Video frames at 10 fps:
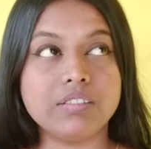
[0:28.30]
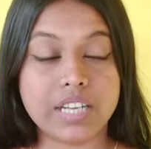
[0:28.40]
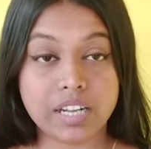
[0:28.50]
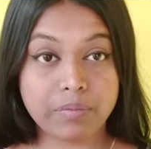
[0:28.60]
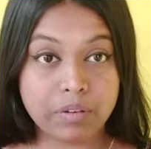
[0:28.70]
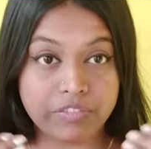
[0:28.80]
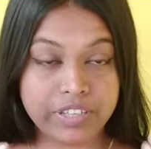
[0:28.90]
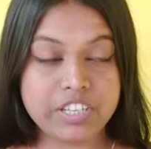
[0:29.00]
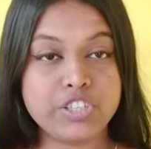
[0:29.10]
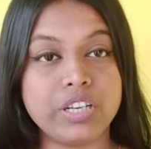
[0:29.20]
যারা
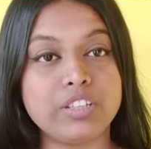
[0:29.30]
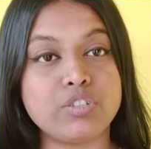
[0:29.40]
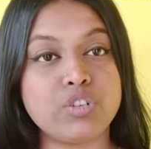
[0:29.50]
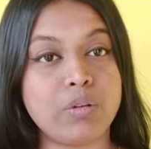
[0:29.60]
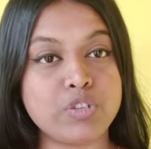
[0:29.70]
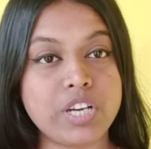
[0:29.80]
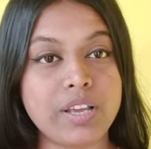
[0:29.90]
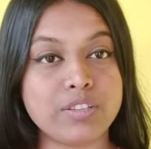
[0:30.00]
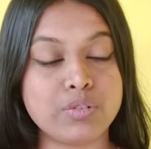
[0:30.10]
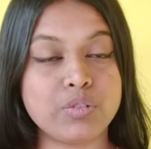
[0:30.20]
ফিনান্সিয়াল একটু
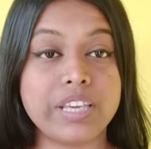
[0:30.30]
সমস্যায় আছো